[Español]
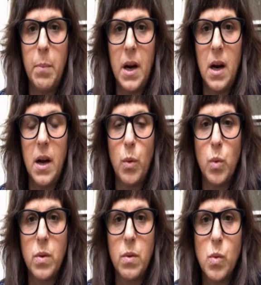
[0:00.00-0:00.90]
pagar
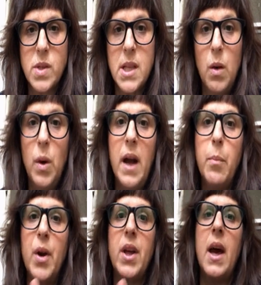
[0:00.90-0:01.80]
un, celular
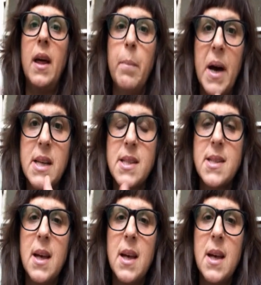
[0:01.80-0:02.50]
porque además